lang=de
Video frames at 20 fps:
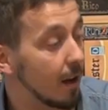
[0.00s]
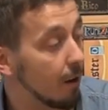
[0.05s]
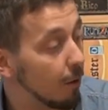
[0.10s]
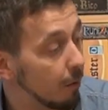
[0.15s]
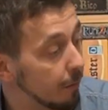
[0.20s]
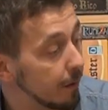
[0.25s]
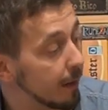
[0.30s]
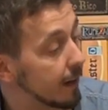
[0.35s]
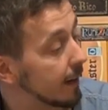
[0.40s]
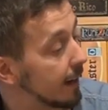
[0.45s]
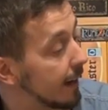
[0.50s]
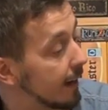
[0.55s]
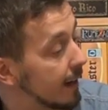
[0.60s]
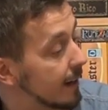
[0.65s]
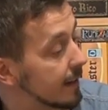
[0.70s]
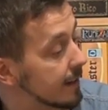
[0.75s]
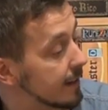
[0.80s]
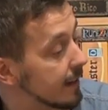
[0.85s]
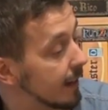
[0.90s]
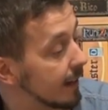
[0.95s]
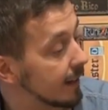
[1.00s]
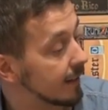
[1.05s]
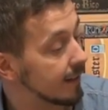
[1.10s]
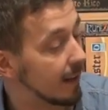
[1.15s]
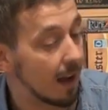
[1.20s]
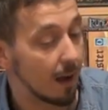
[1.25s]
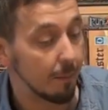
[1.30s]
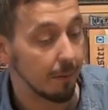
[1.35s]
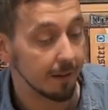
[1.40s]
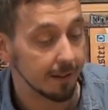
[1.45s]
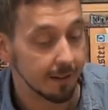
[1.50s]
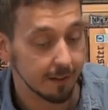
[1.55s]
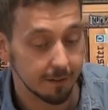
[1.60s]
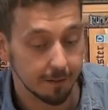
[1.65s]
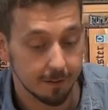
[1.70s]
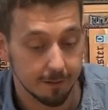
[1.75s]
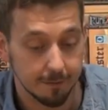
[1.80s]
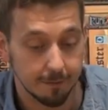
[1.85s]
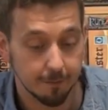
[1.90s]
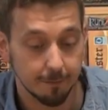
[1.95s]
Auch wieder kein Asterix, aber
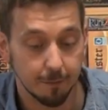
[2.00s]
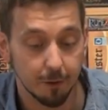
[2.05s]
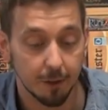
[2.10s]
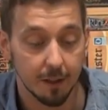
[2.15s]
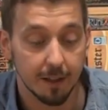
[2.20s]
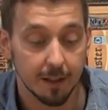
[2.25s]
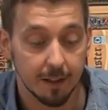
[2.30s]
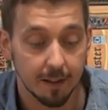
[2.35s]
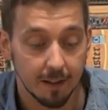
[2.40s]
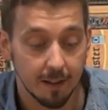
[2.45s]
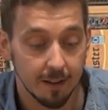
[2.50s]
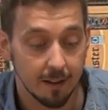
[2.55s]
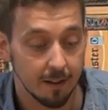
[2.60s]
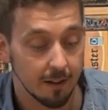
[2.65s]
wirklich